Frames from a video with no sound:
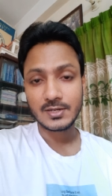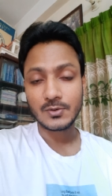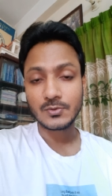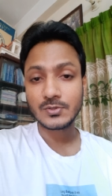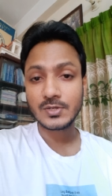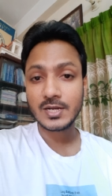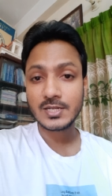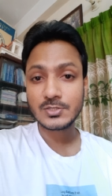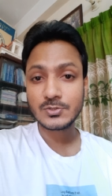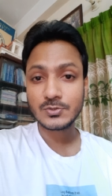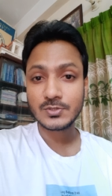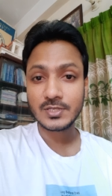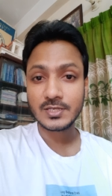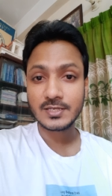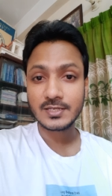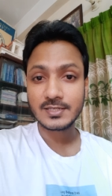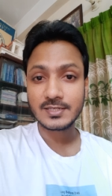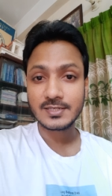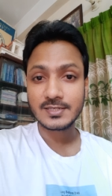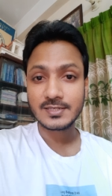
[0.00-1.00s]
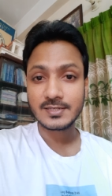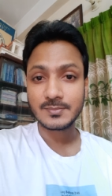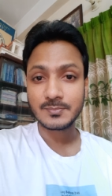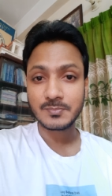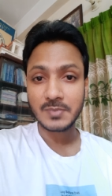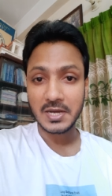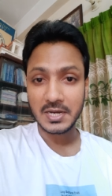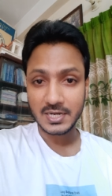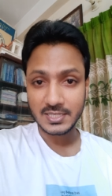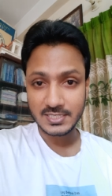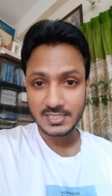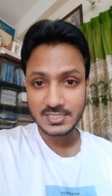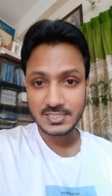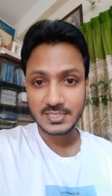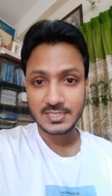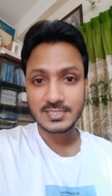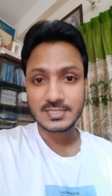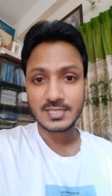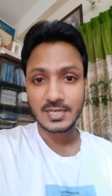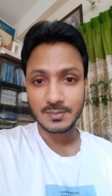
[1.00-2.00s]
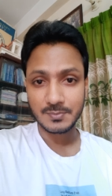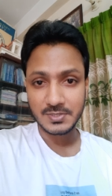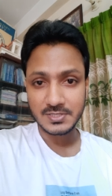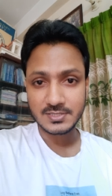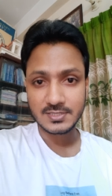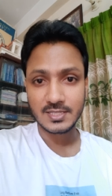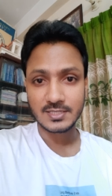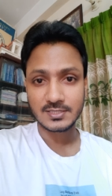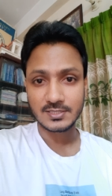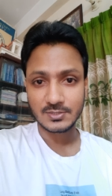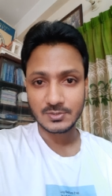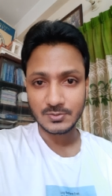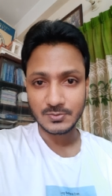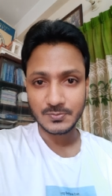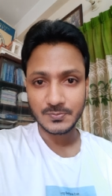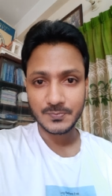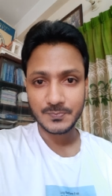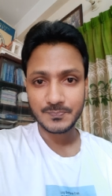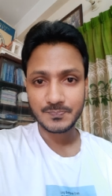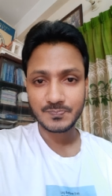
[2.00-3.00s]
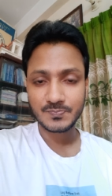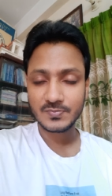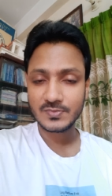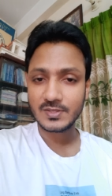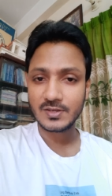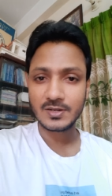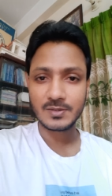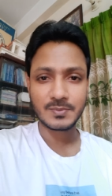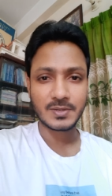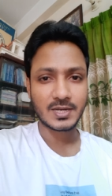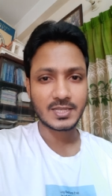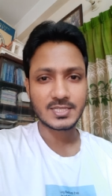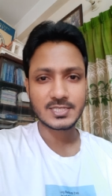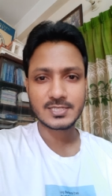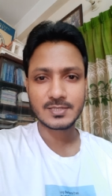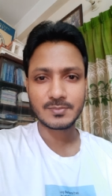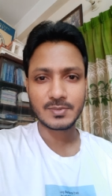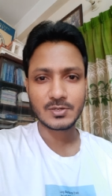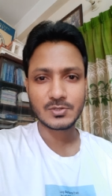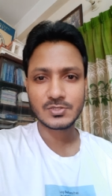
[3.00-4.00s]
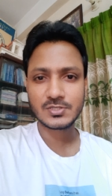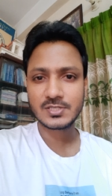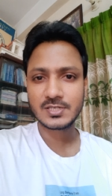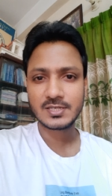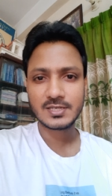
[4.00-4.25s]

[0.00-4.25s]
ওনারা যদি বাংলাদেশকে সার্ভিস না দিত তাহলে বাংলাদেশের মানুষ